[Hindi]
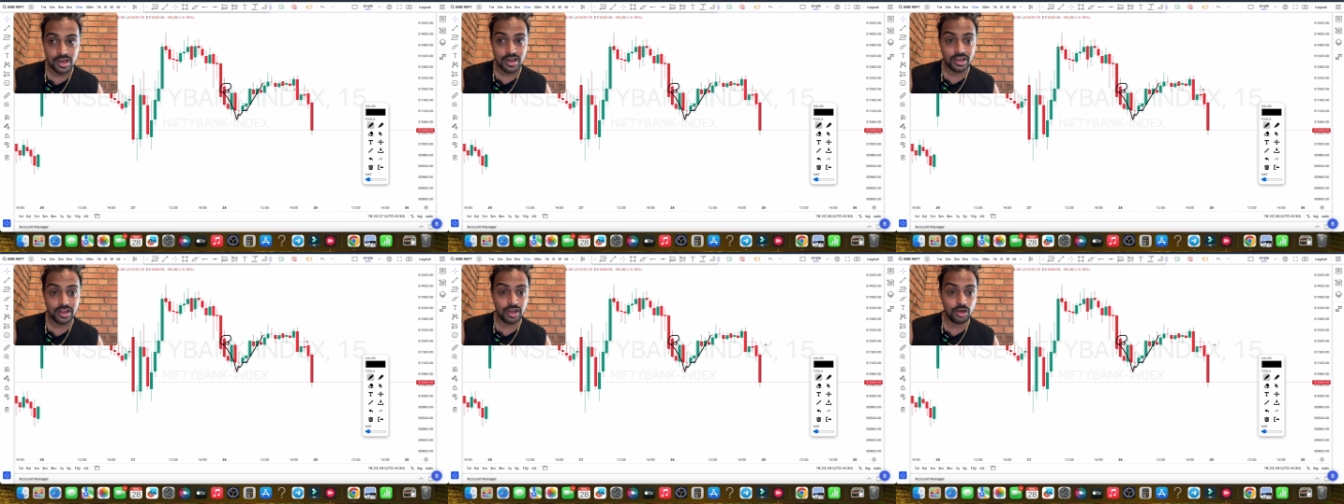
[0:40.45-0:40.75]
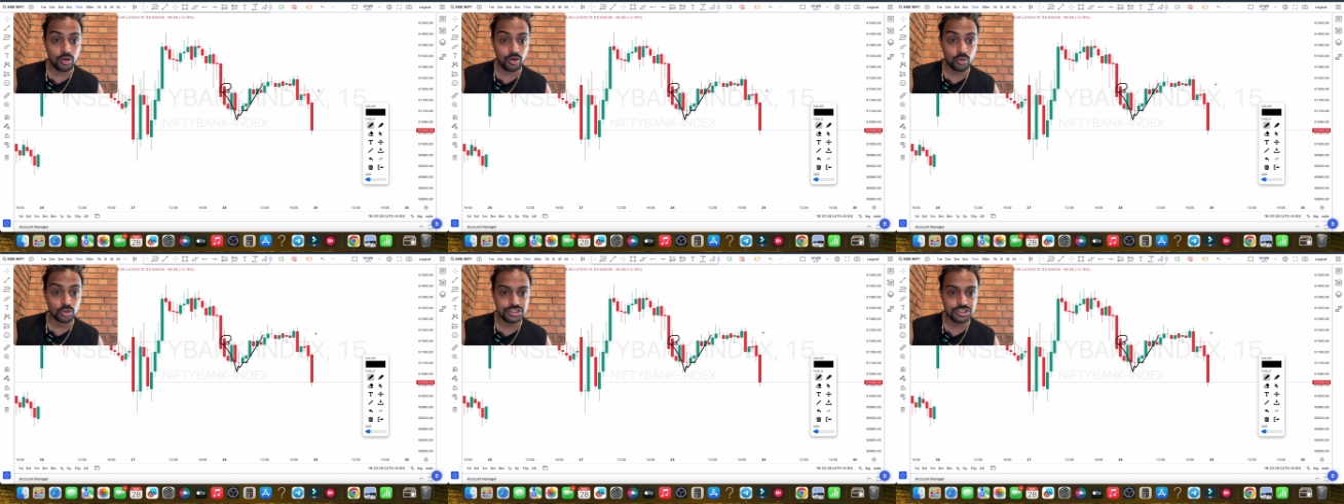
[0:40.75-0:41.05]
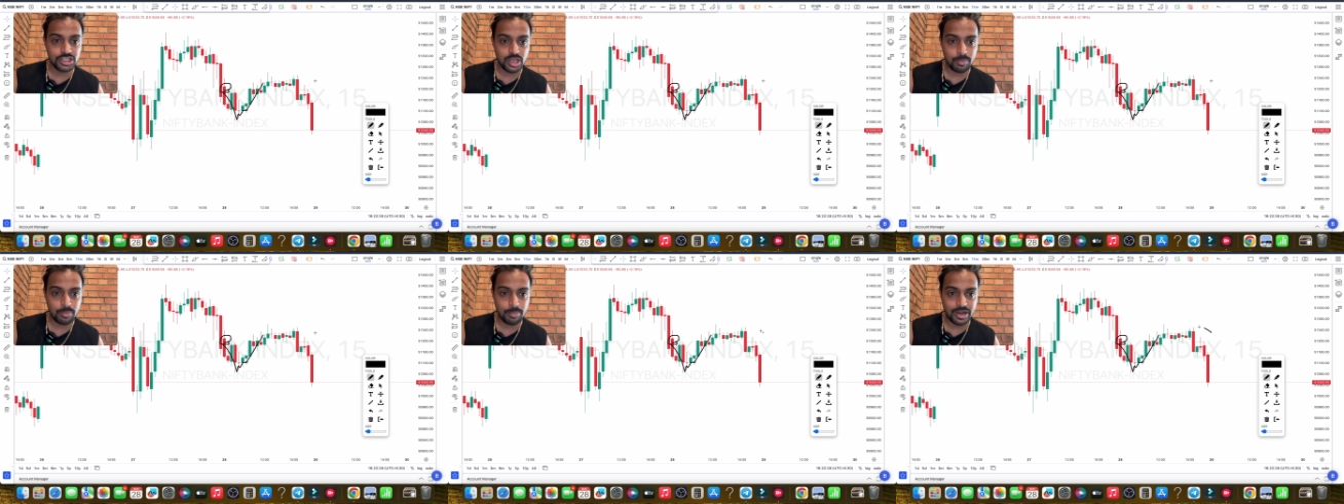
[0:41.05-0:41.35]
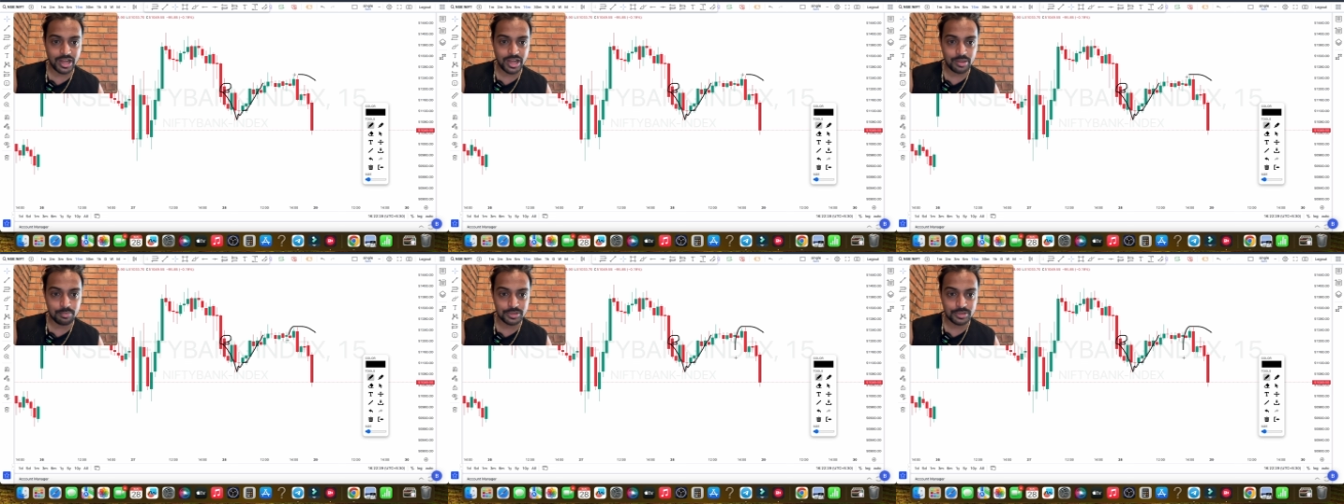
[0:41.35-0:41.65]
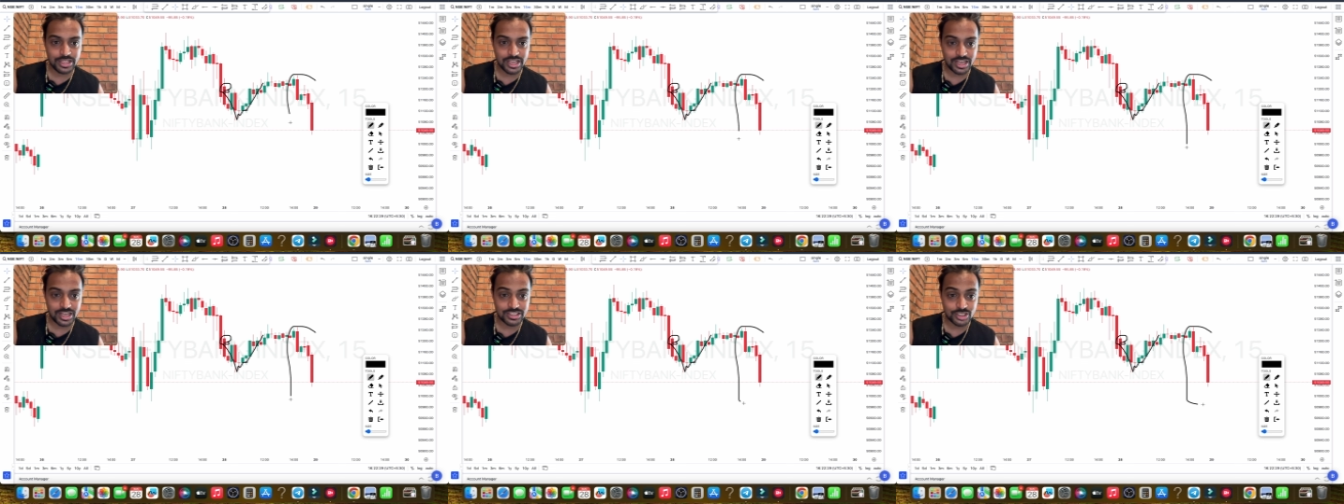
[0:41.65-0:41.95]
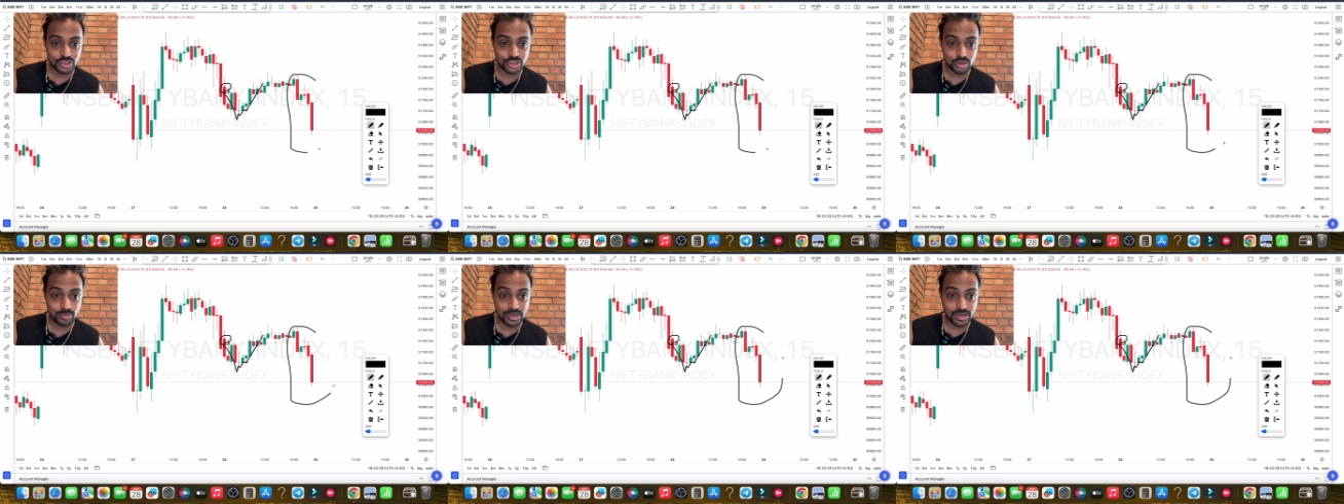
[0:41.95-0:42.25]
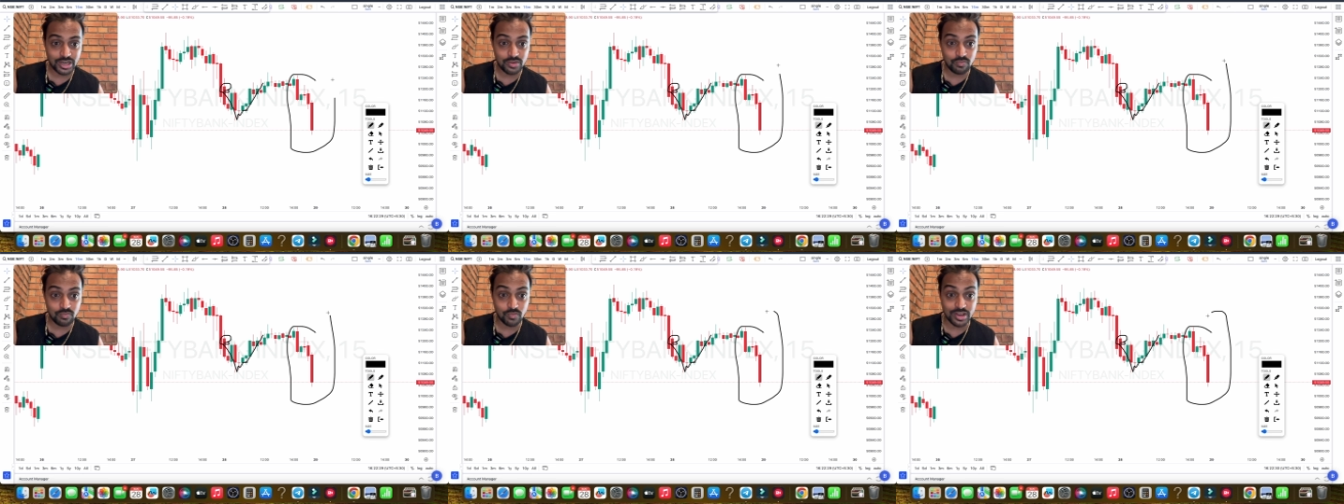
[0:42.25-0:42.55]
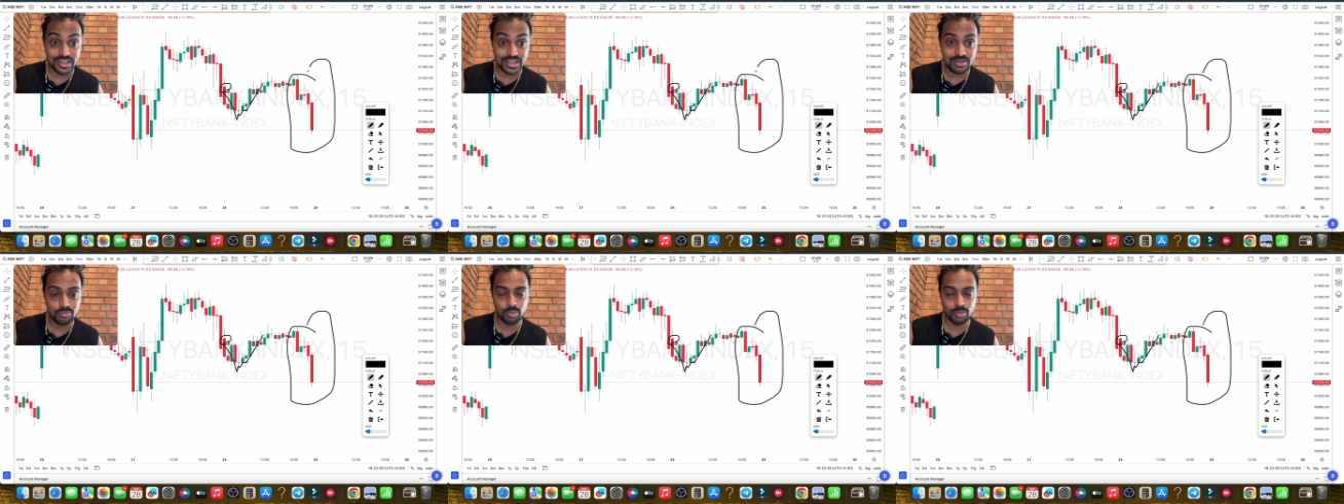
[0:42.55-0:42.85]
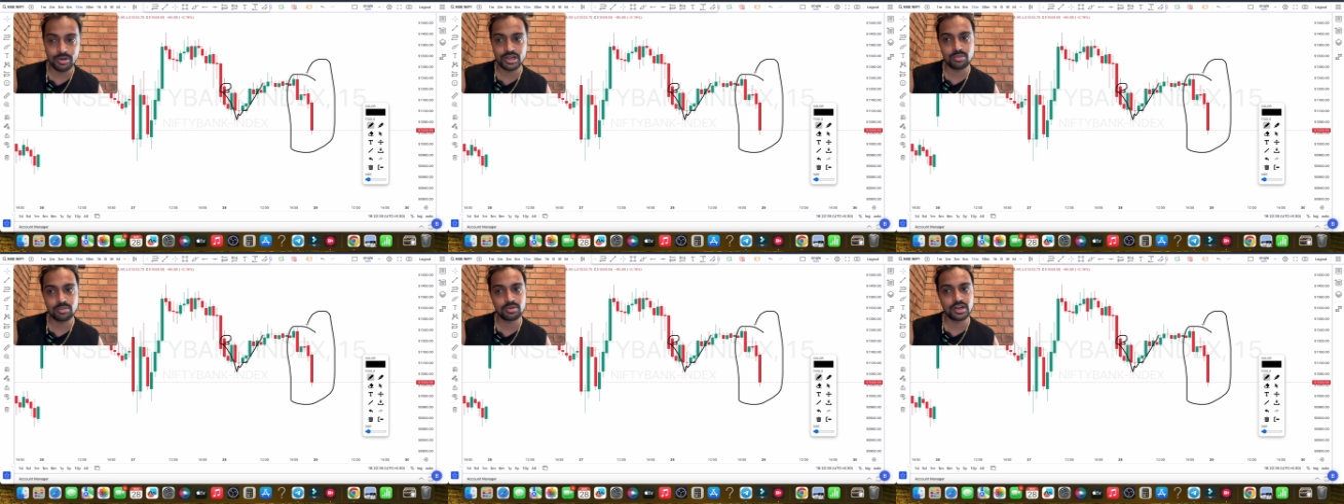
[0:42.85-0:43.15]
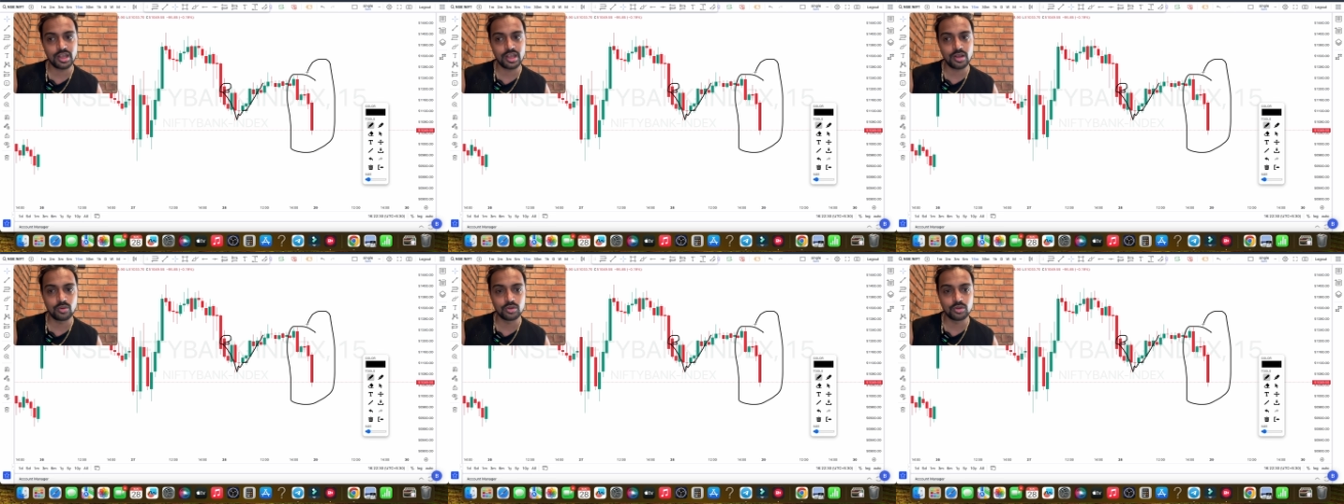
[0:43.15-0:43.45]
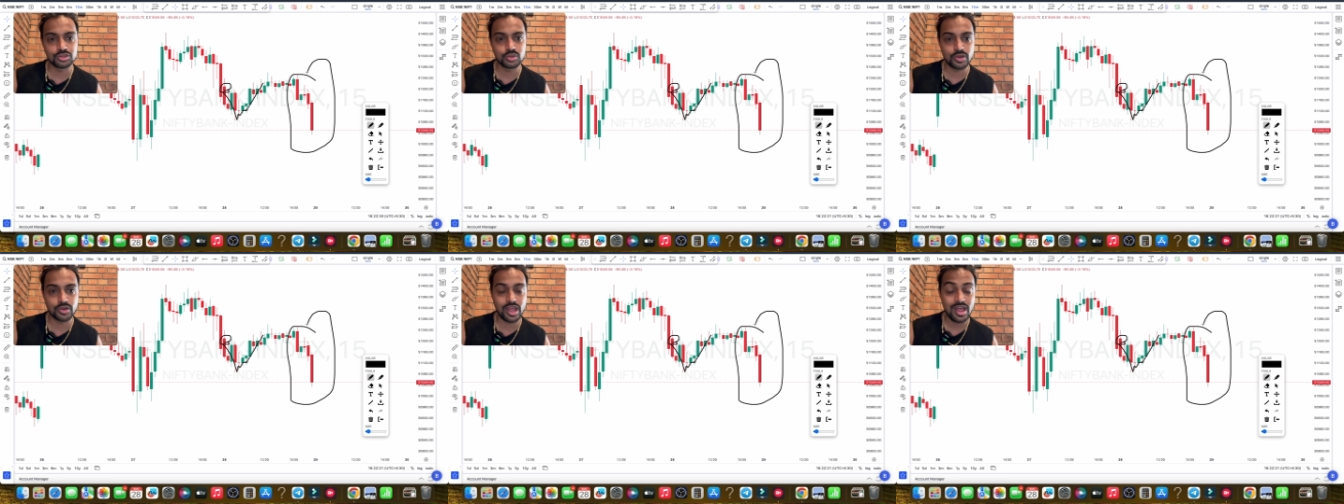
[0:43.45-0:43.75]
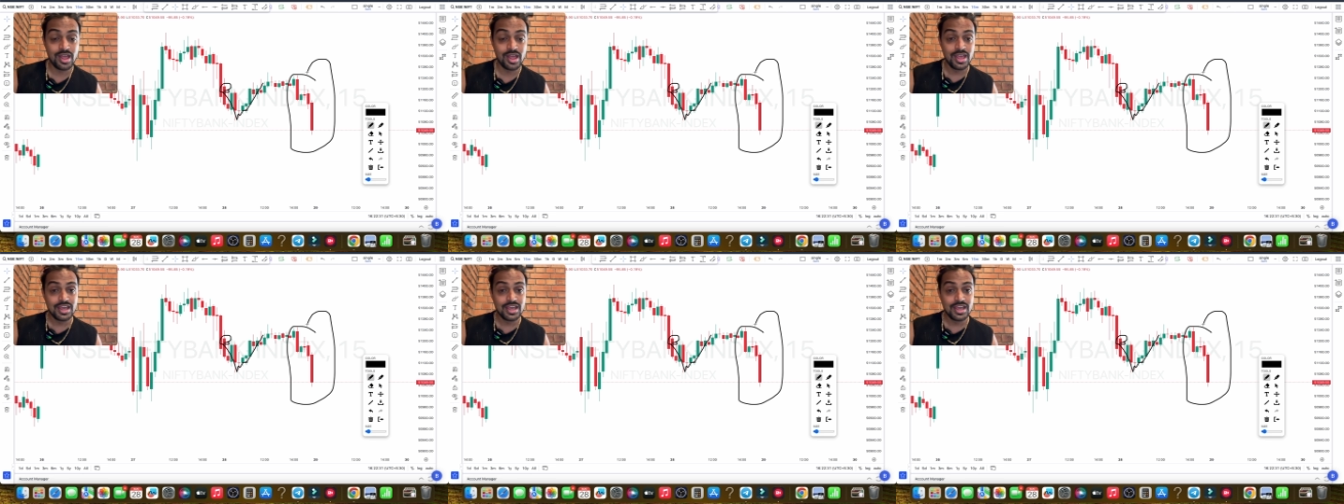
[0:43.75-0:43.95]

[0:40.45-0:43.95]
लेकिन क्लोजिंग के पर टाइम पे देखा जाए तो मार्केट वही मोमेंटम करके क्लोज हो गया